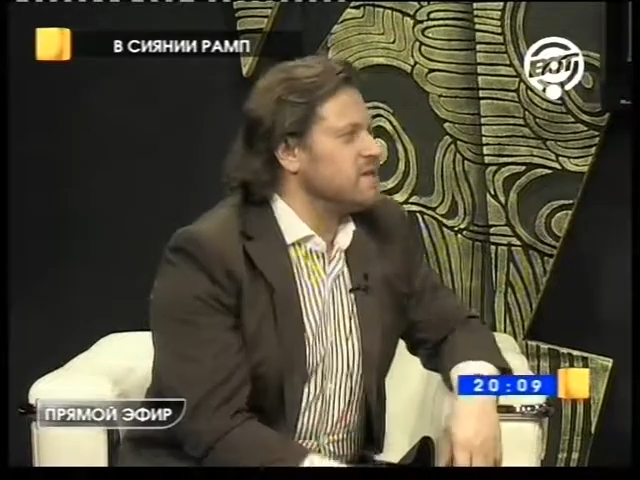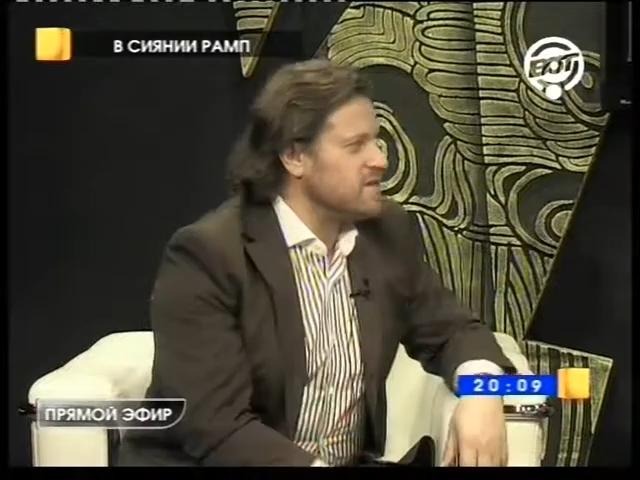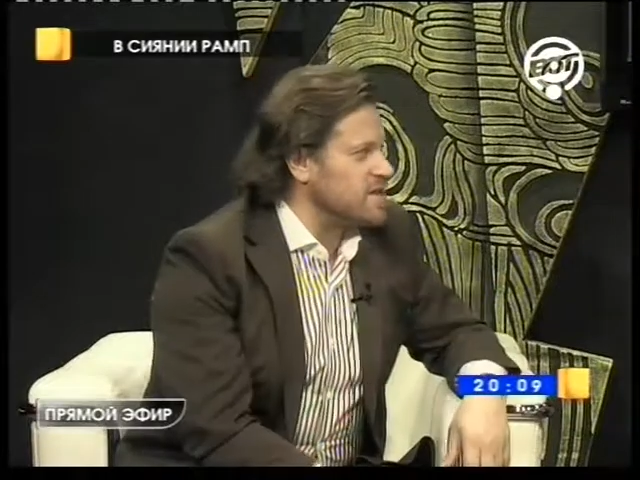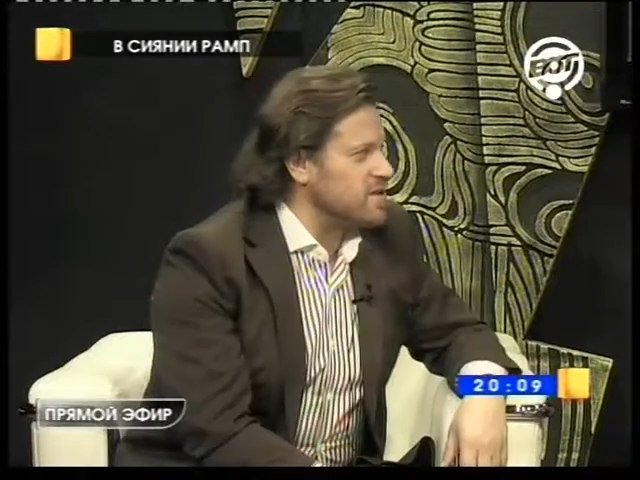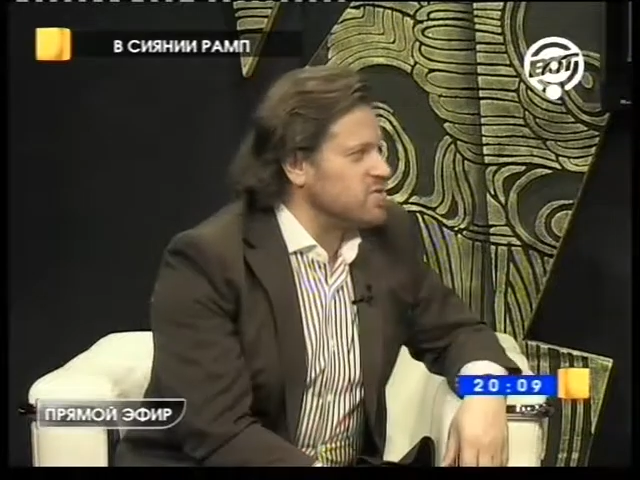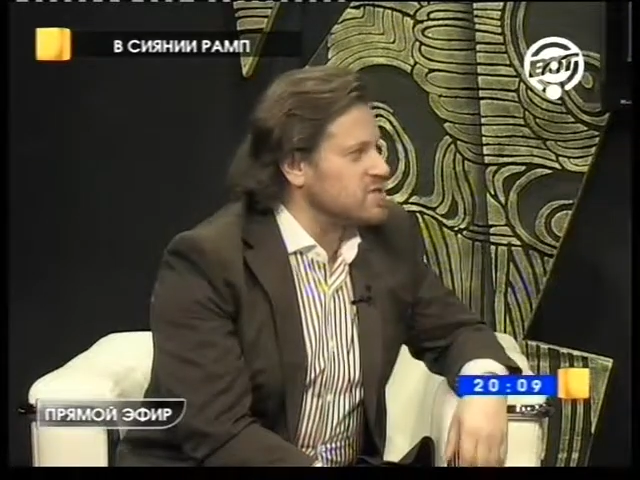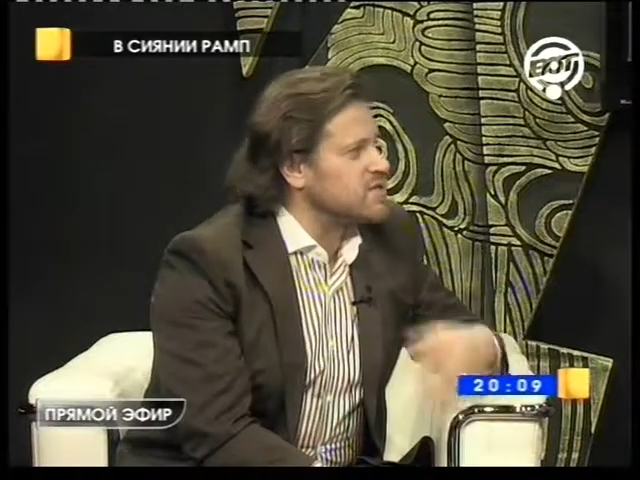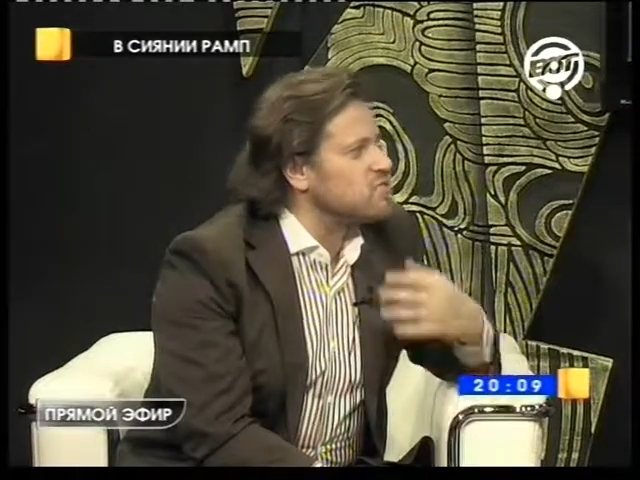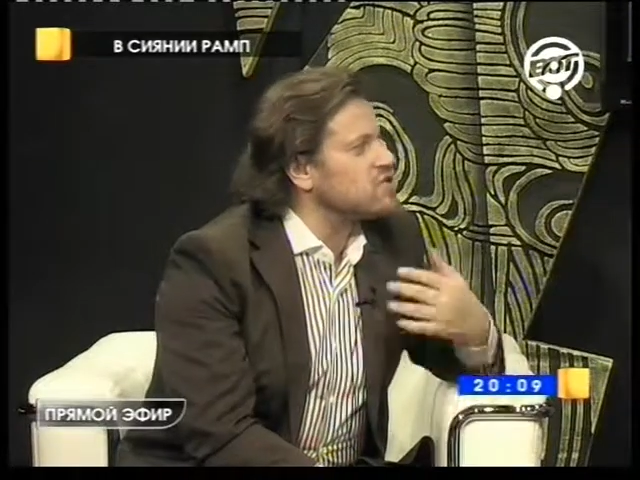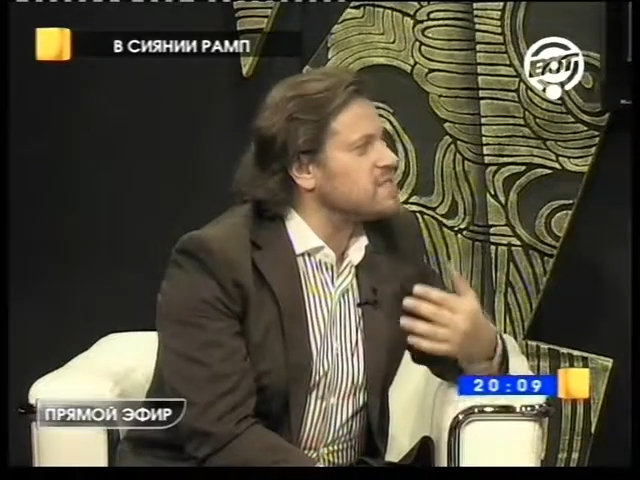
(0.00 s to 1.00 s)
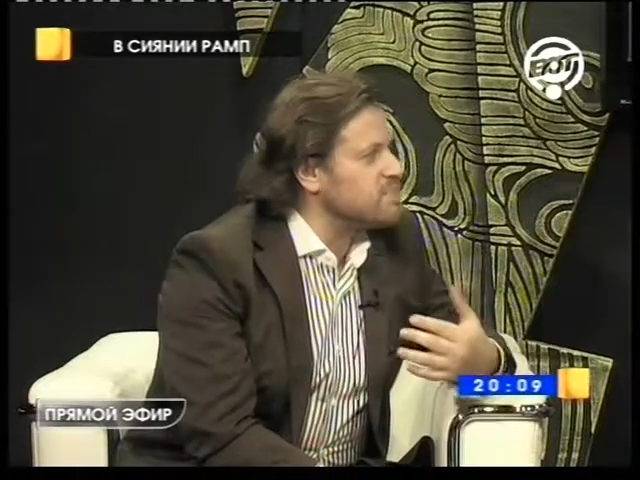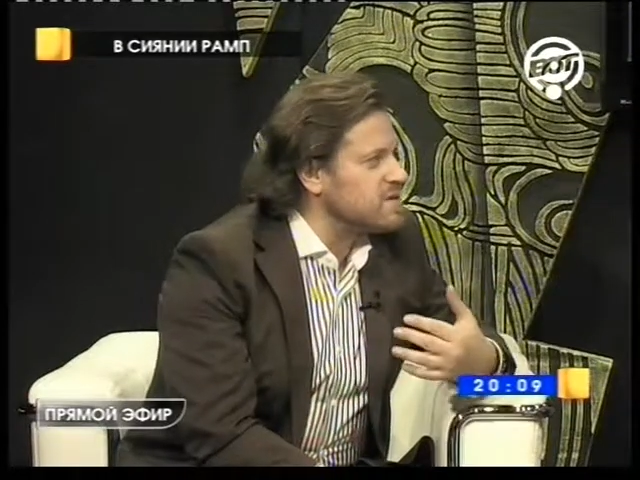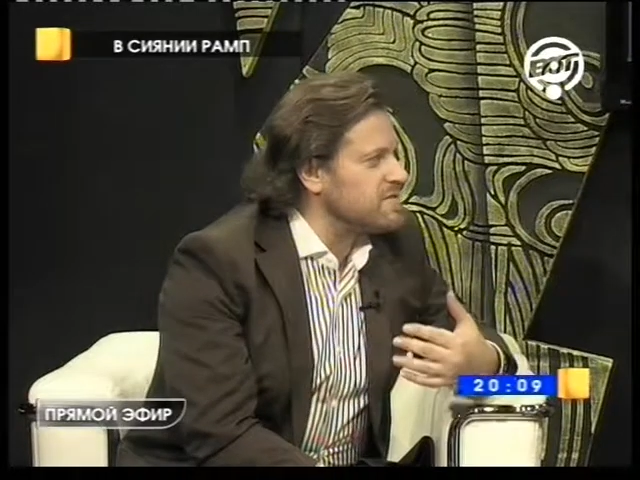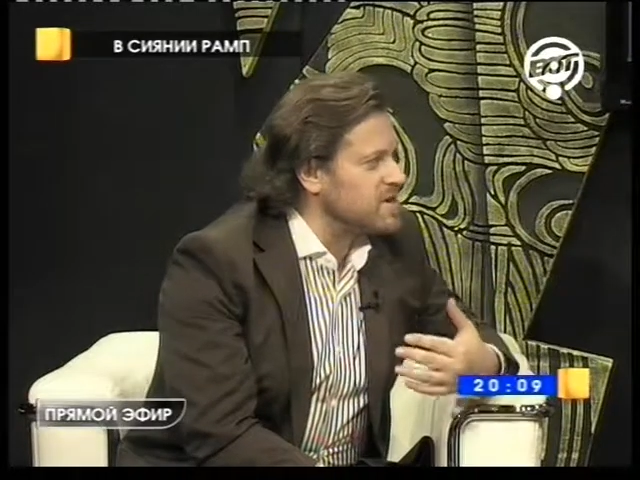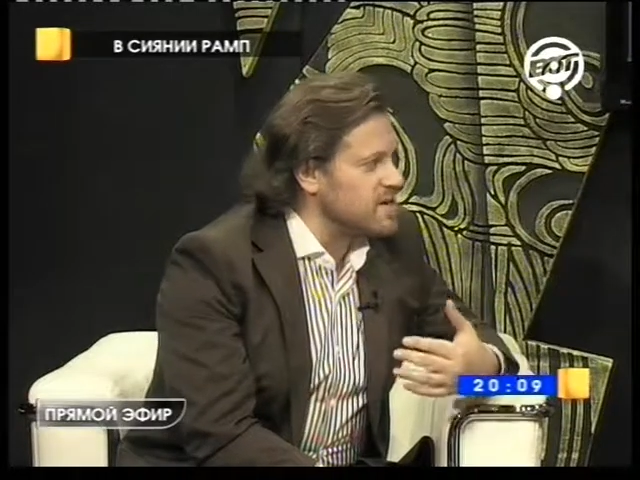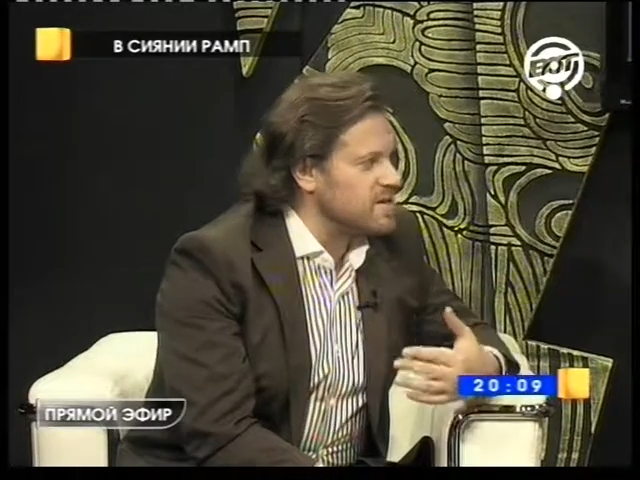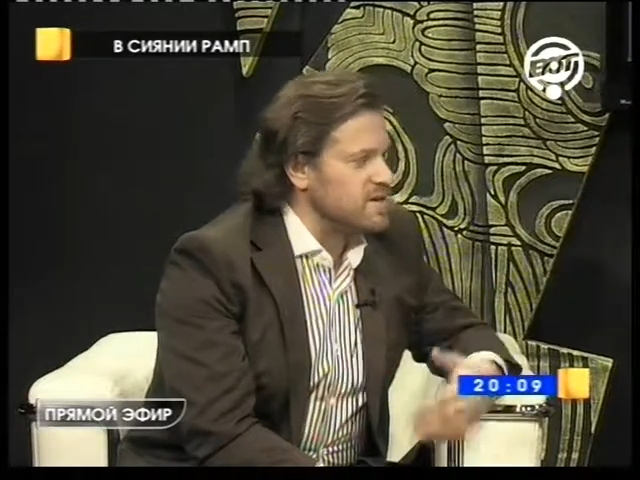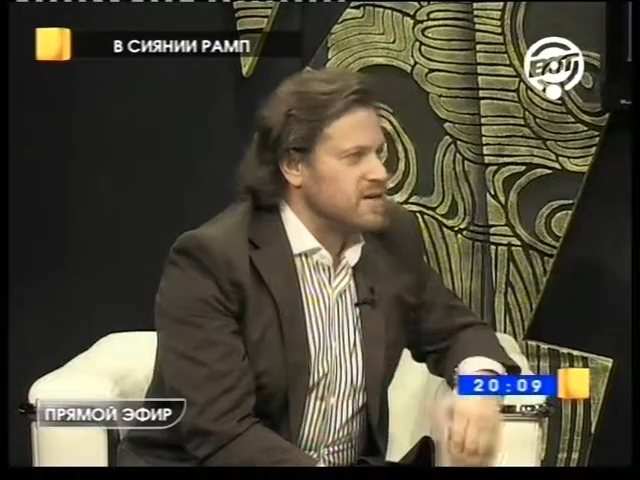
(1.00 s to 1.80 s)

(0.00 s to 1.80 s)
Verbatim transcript: надорвется. То же самое и вокал.